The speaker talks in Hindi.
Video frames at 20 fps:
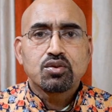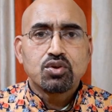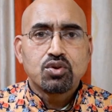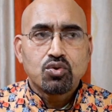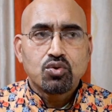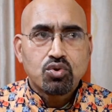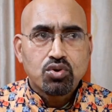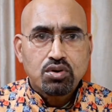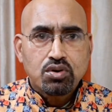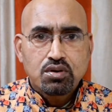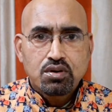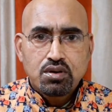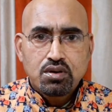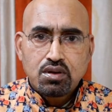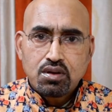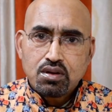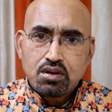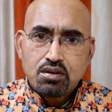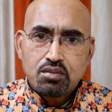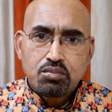तो इनको
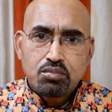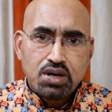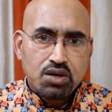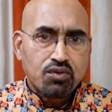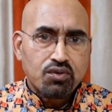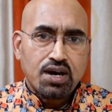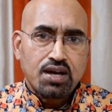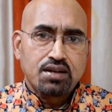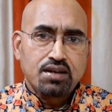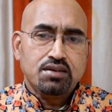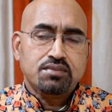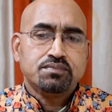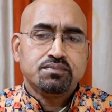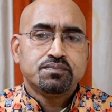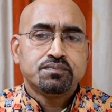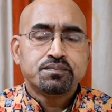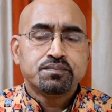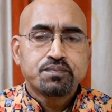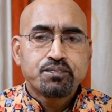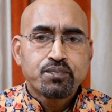बनवा
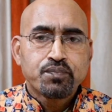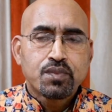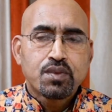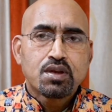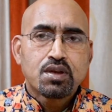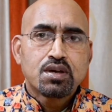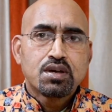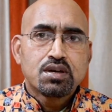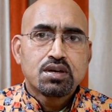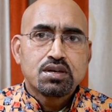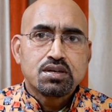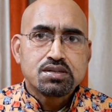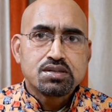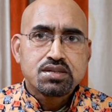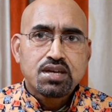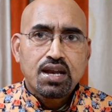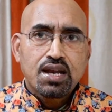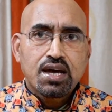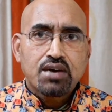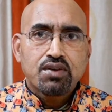दें
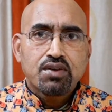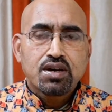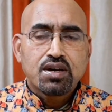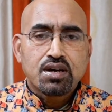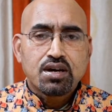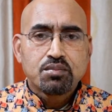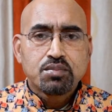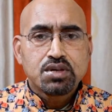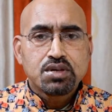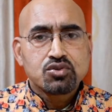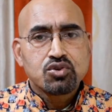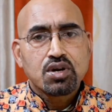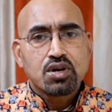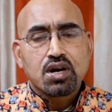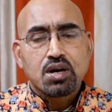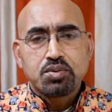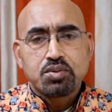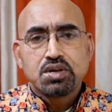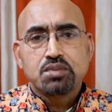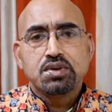इसके अलावा घर में जो
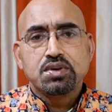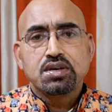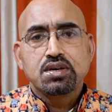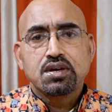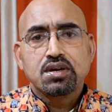कभी भी